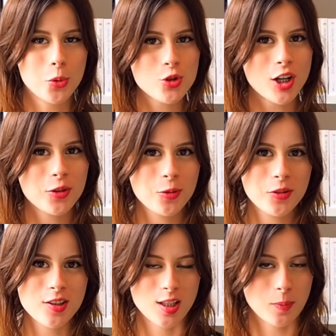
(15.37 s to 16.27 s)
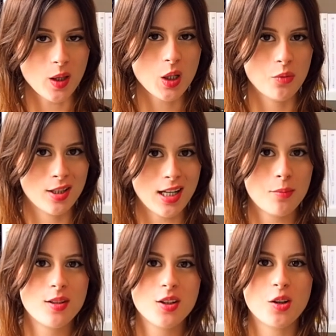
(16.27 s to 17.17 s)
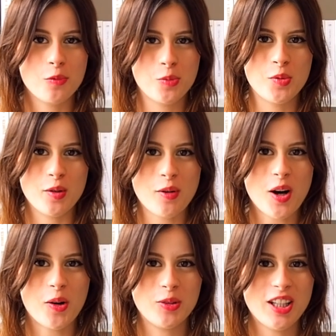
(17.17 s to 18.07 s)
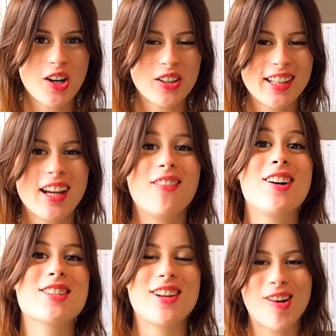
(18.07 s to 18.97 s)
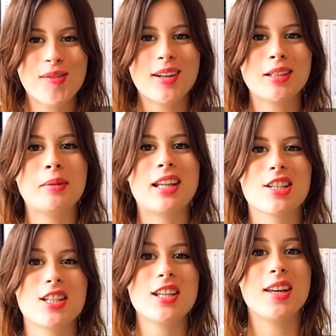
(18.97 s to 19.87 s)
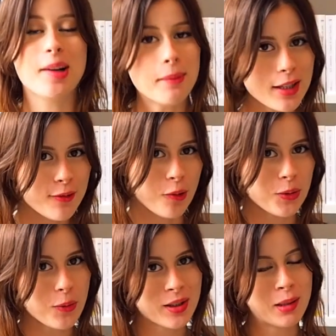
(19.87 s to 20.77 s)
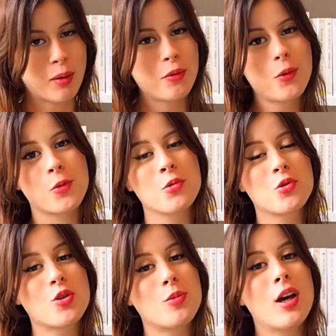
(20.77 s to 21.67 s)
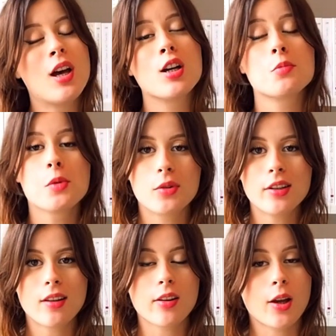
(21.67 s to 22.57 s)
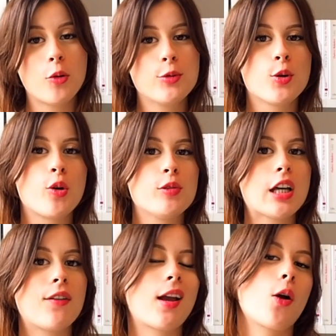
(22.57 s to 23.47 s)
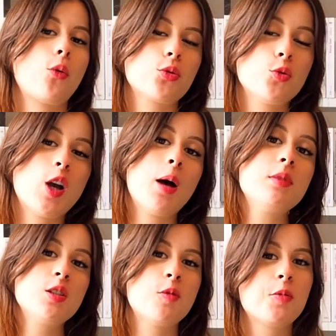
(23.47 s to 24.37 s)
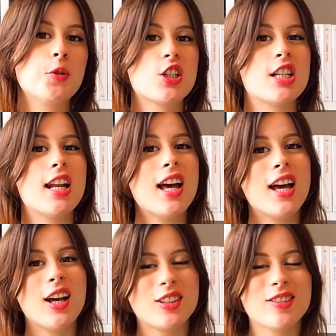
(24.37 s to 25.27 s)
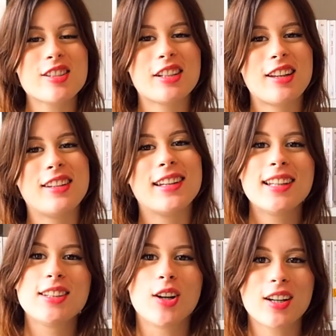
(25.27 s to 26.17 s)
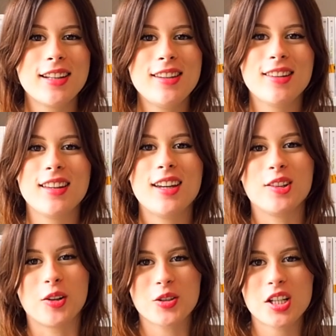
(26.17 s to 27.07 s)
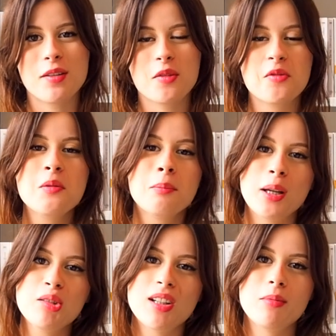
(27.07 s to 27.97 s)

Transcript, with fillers: Bonjour à tous, j'espère que vous allez bien. Comme vous pouvez le voir au décor derrière moi, j'ai enfin déménagé et comme ça fait longtemps qu'on ne s'est pas vu sur YouTube, je me suis dit que ça serait cool de revenir avec un contenu un petit peu plus chill. Donc j'ai décidé d'organiser et de ranger avec vous ma nouvelle